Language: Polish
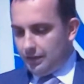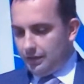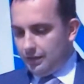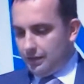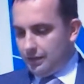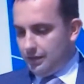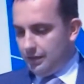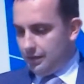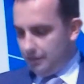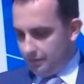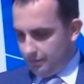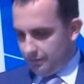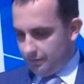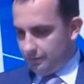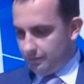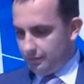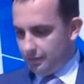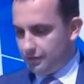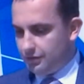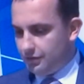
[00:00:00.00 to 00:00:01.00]
e,
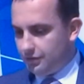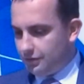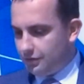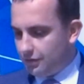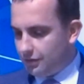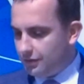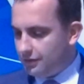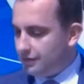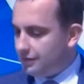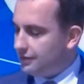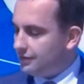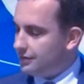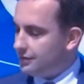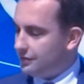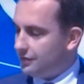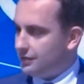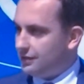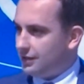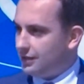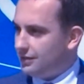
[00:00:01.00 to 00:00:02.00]
nasi koledzy ze
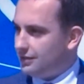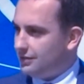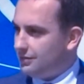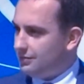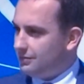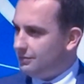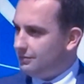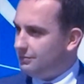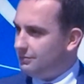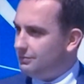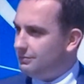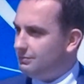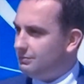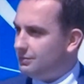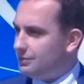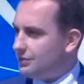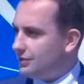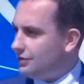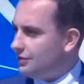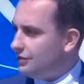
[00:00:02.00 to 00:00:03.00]
Szwajcarii
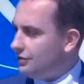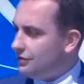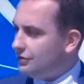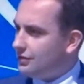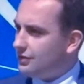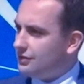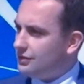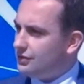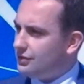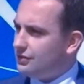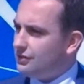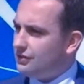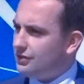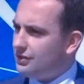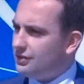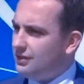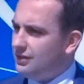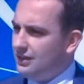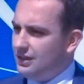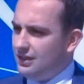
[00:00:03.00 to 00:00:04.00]
podkreślili, że, że,
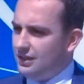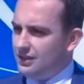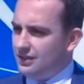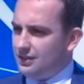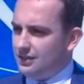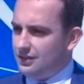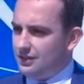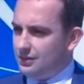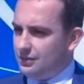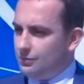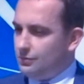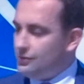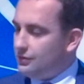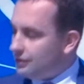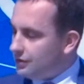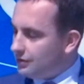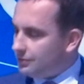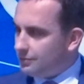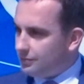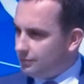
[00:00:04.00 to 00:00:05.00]
że e, u
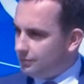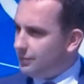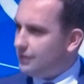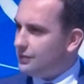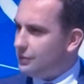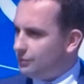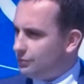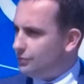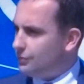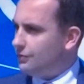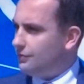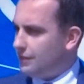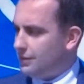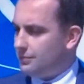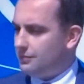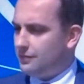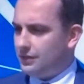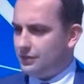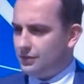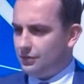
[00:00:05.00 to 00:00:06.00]
nich jest bardzo dużo
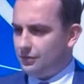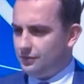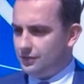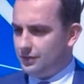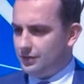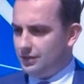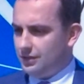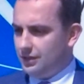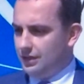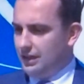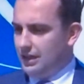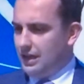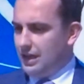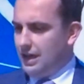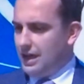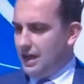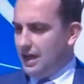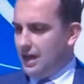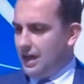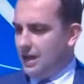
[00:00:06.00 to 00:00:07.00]
farm wiatrowych,
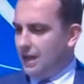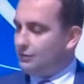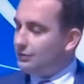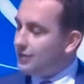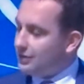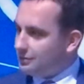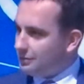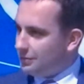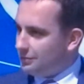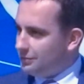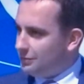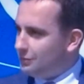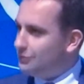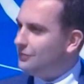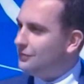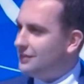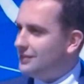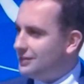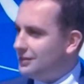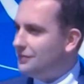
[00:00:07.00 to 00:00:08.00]
a u nas mamy
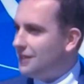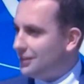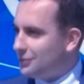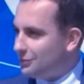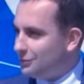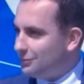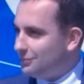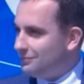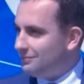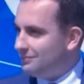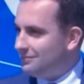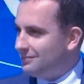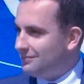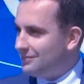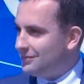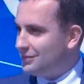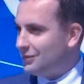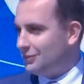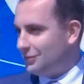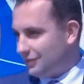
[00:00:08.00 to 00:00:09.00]
dużo więcej wiatru.
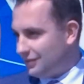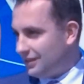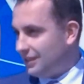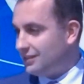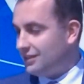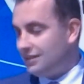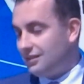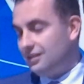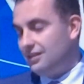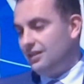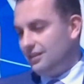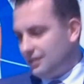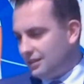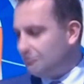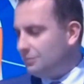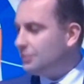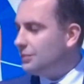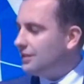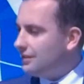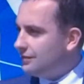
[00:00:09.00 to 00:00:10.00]
Co to oznacza?
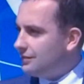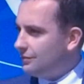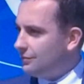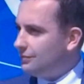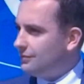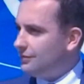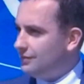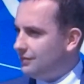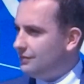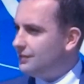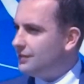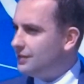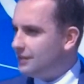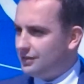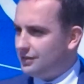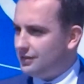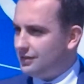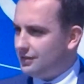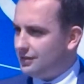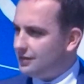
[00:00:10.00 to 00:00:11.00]
Ten potencjał
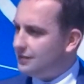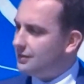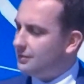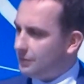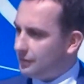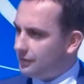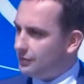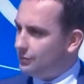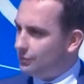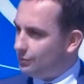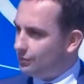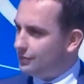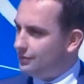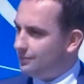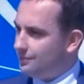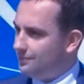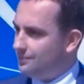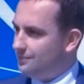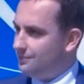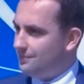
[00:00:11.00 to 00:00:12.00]
inwestycyjny jest naprawdę
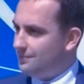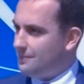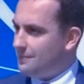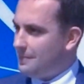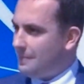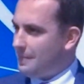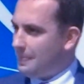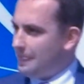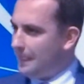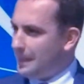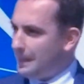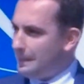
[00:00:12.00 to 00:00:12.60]
duży. Bardzo